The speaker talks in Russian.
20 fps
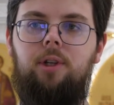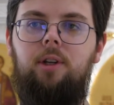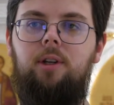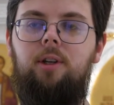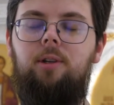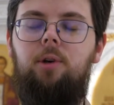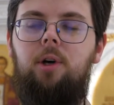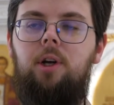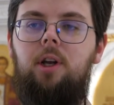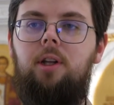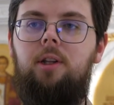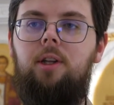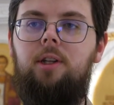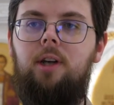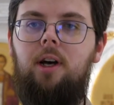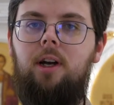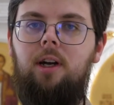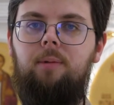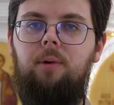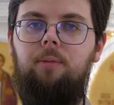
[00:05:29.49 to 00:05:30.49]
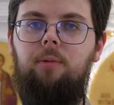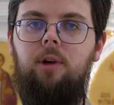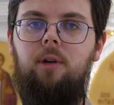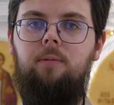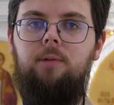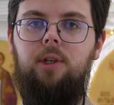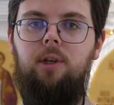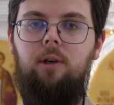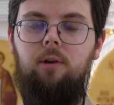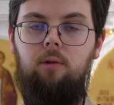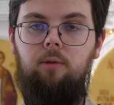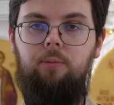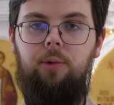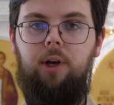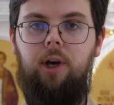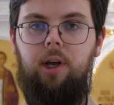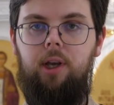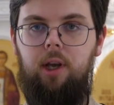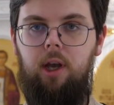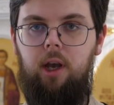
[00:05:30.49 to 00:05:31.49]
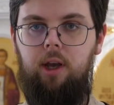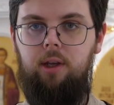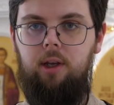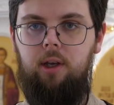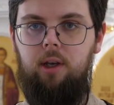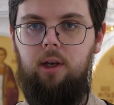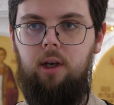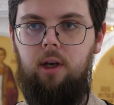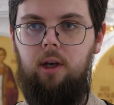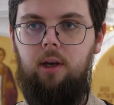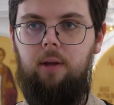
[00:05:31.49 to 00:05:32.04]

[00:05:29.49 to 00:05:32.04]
да, недаром мы молимся их упокоении,